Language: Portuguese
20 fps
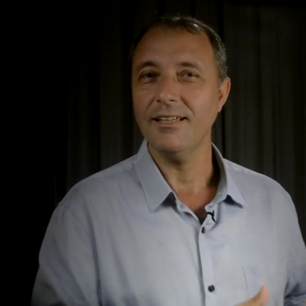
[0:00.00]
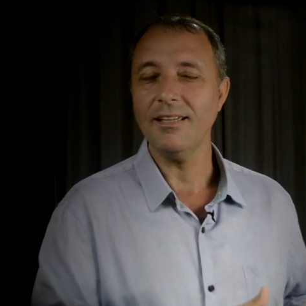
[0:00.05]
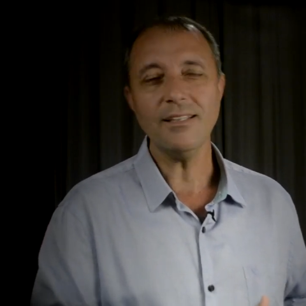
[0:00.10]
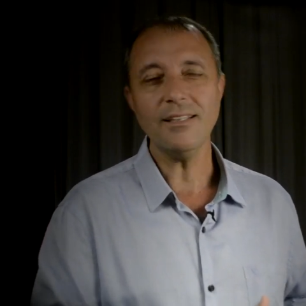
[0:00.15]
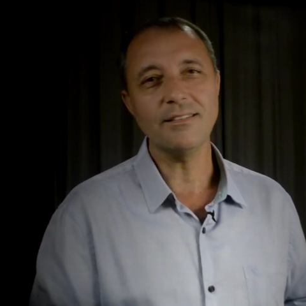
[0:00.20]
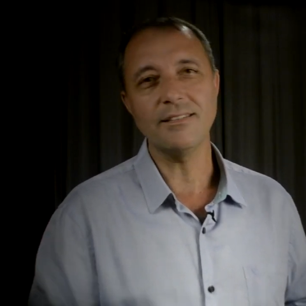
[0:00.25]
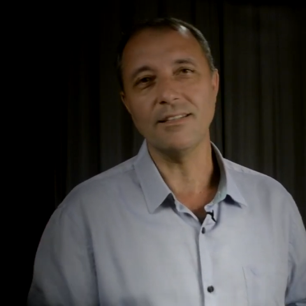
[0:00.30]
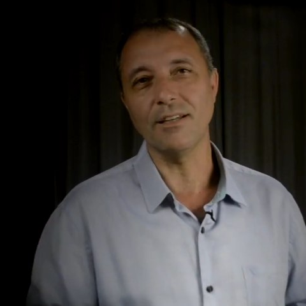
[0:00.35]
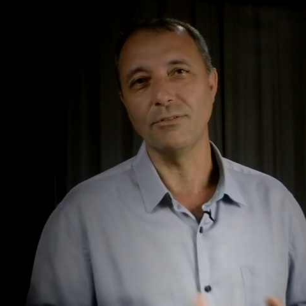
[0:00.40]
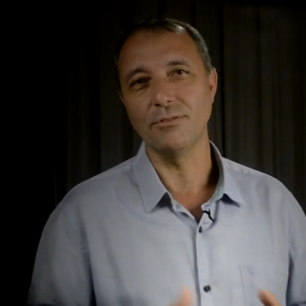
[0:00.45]

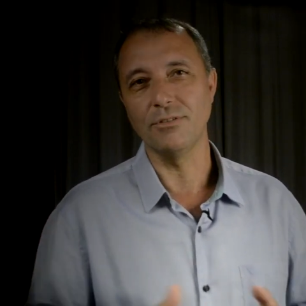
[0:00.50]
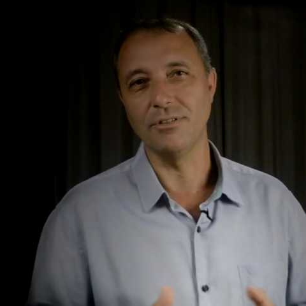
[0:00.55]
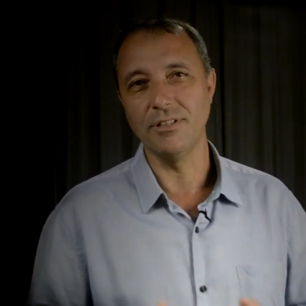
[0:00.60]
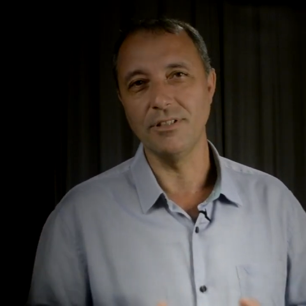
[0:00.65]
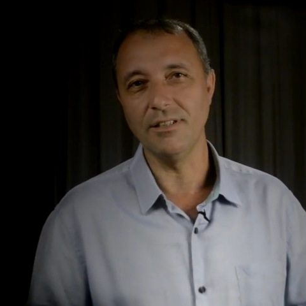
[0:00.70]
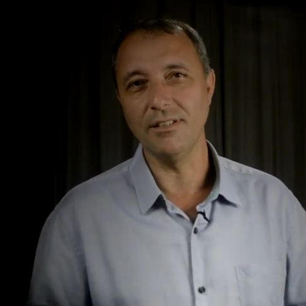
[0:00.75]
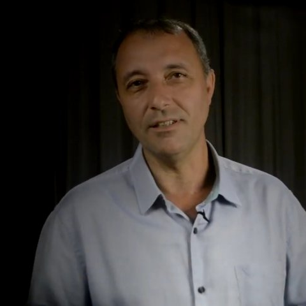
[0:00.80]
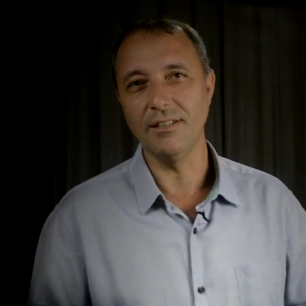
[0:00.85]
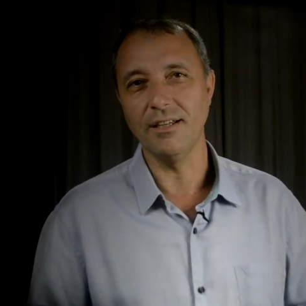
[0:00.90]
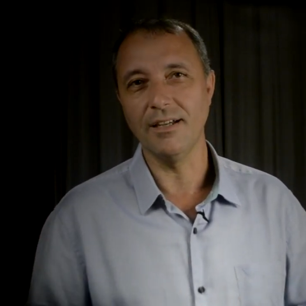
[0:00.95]
Este é o
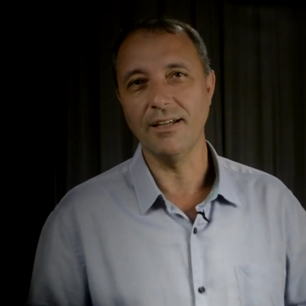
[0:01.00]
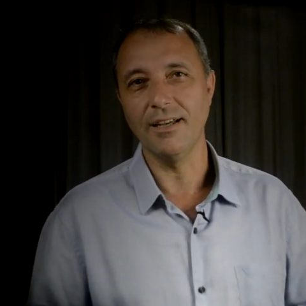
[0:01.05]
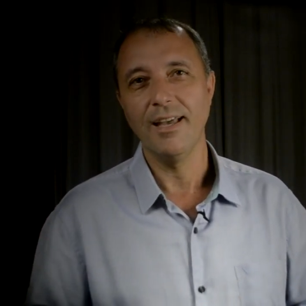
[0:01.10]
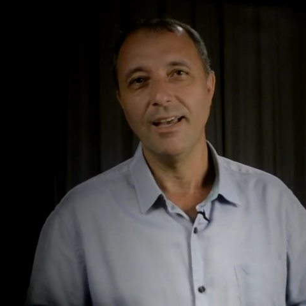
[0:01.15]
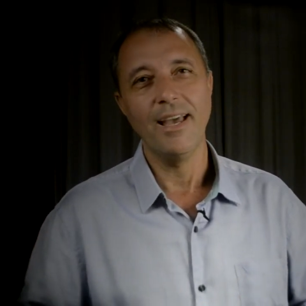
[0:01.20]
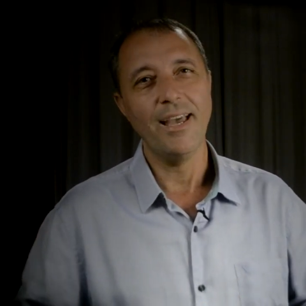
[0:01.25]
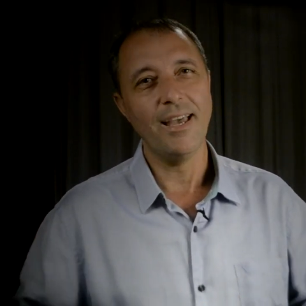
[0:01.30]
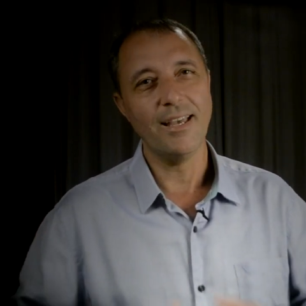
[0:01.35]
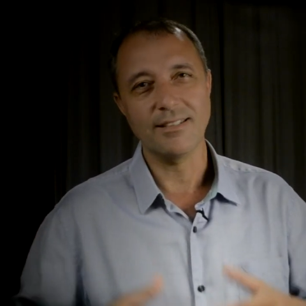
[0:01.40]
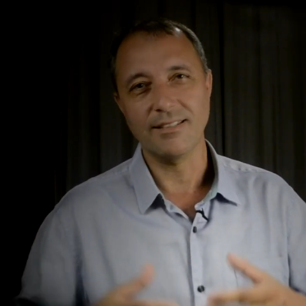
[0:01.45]
dia,
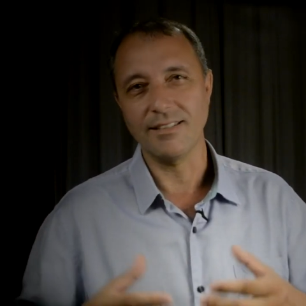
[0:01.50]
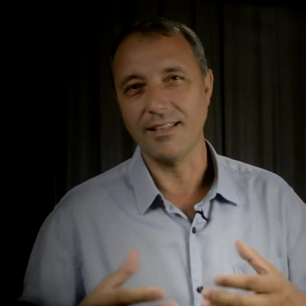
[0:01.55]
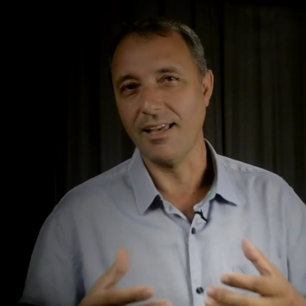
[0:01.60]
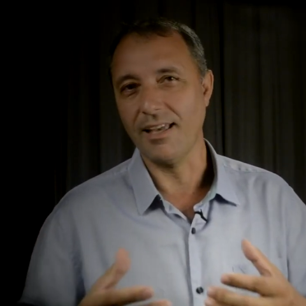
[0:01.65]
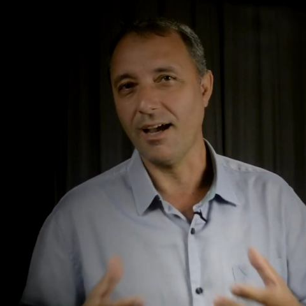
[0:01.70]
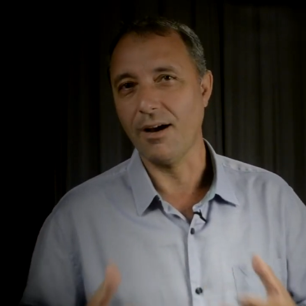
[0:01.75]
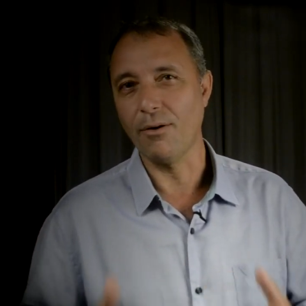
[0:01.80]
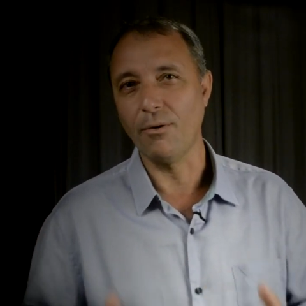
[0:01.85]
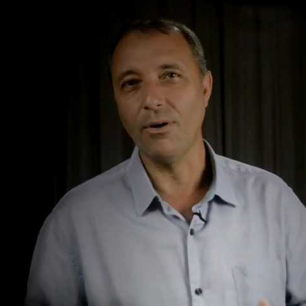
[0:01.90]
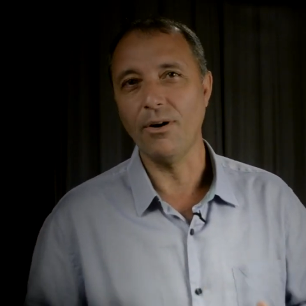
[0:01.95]
esta
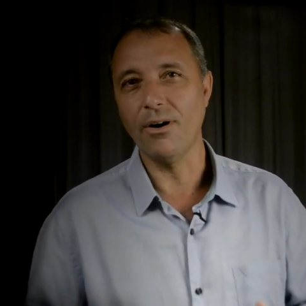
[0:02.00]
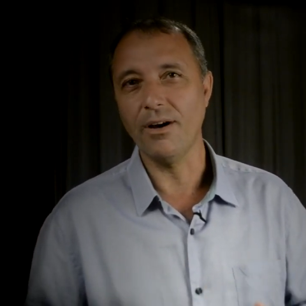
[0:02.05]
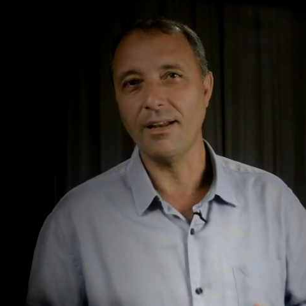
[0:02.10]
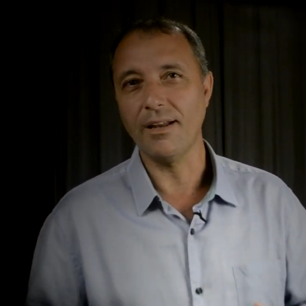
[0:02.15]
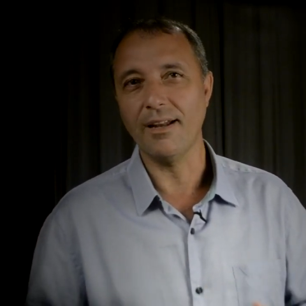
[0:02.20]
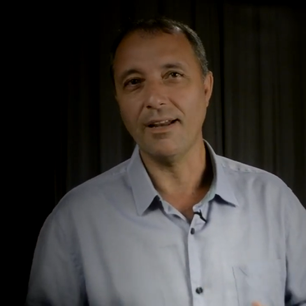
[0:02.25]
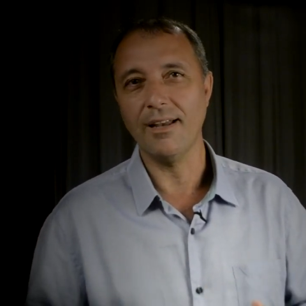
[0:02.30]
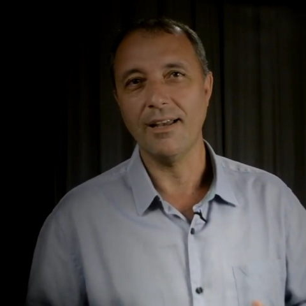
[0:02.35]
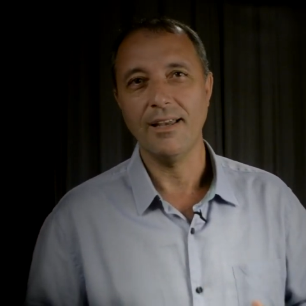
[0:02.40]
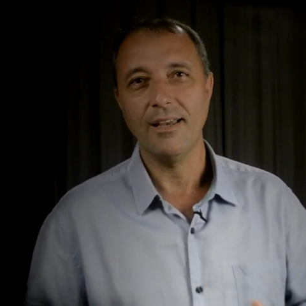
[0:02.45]
é a
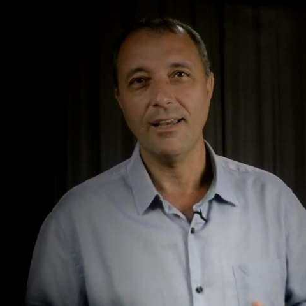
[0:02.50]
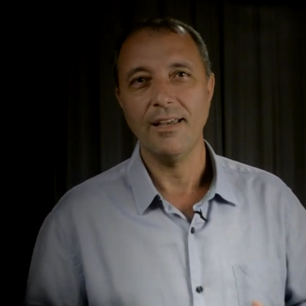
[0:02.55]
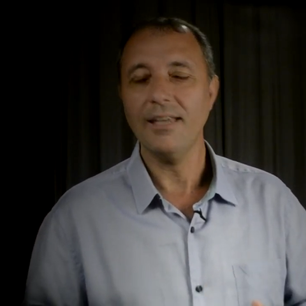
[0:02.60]
hora,